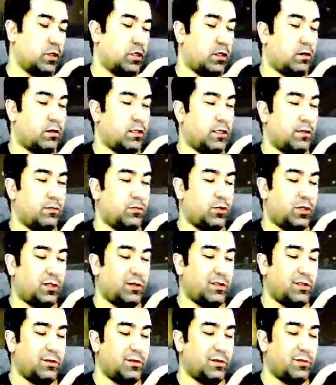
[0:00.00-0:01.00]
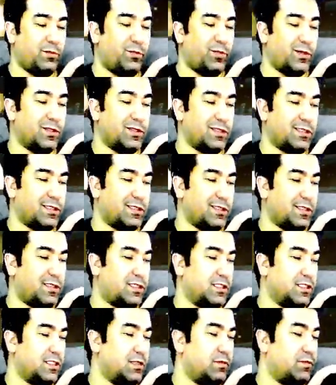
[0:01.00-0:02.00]
Adam bu arada gibi balık
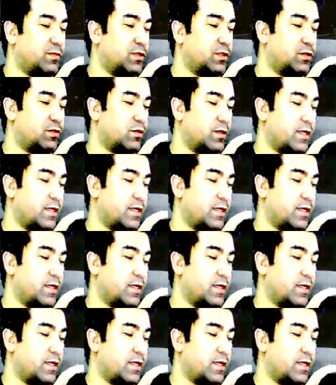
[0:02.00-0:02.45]
kılçığı gibi basıyor